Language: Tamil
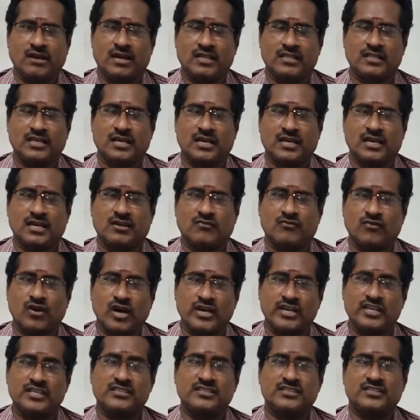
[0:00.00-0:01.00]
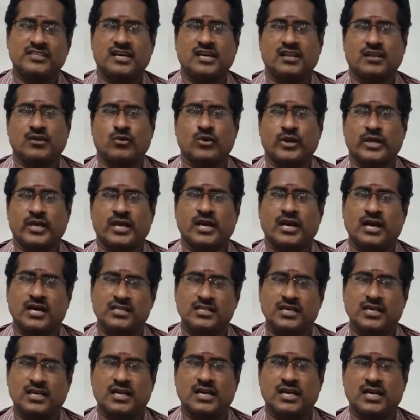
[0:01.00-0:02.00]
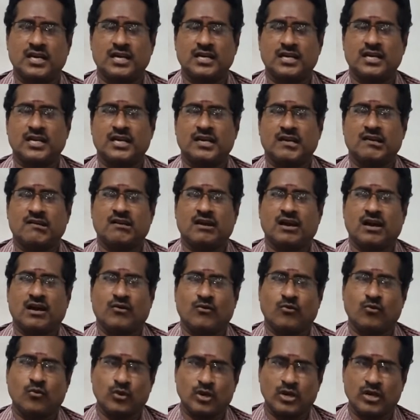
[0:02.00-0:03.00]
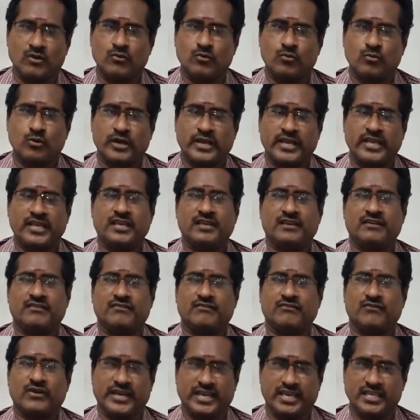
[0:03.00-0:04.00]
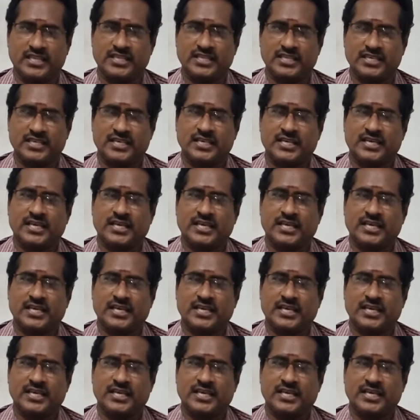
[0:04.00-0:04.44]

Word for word: ஆதார் கார்டு வாரிசுதாரருடைய ஆதார் கார்டு உறவு முறை வயது